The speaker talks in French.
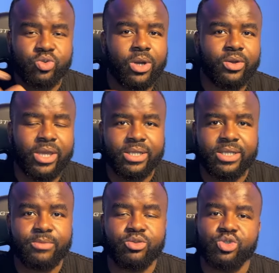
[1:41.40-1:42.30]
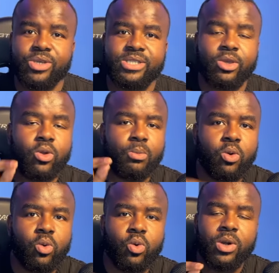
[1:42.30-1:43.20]
dois regarder pour choisir un bon
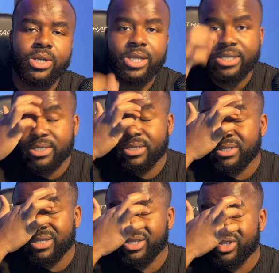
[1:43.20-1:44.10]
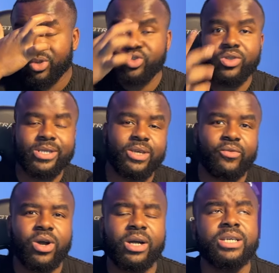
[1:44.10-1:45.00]
cours en ligne. Ce que tu dois
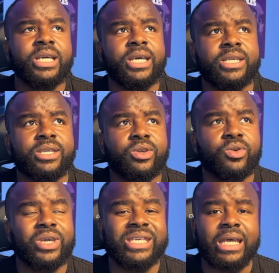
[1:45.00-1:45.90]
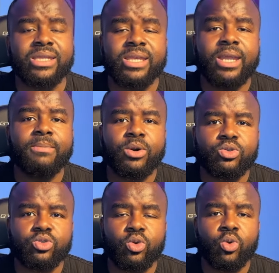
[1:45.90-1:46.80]
savoir, c'est qu'il y a tellement
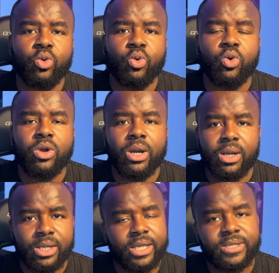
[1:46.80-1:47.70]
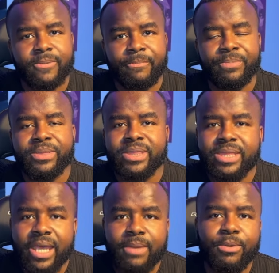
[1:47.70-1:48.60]
de cours en ligne,
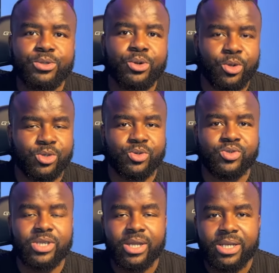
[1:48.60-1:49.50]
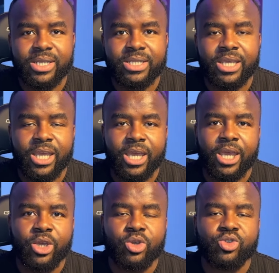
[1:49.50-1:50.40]
tellement de ressources en ligne,
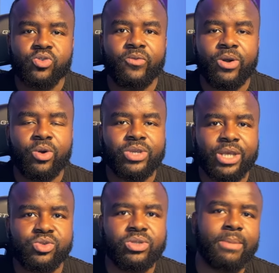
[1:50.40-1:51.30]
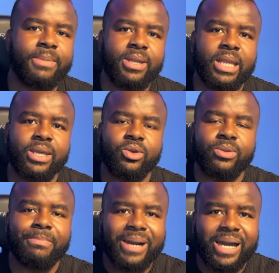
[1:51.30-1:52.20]
que souvent on a ce qu'on appelle une
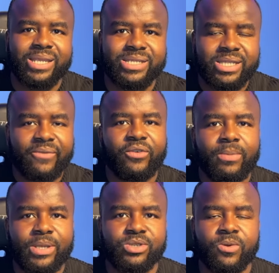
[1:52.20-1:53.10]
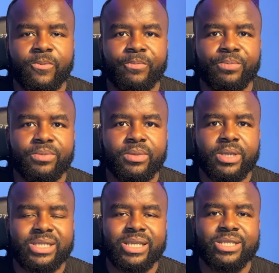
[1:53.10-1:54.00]
paralysie d'information.
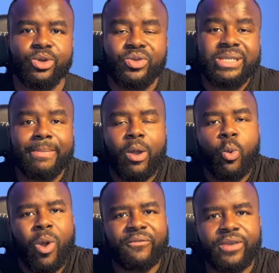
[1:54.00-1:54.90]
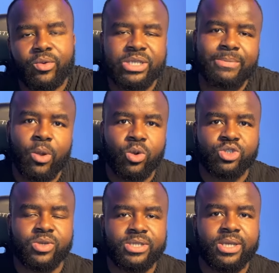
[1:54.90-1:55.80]
C'est-à-dire qu'on ne sait pas quoi faire, on ne sait pas quoi
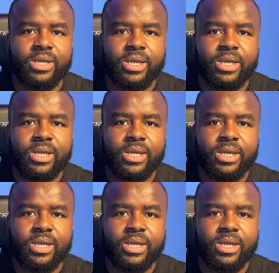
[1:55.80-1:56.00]
choisir.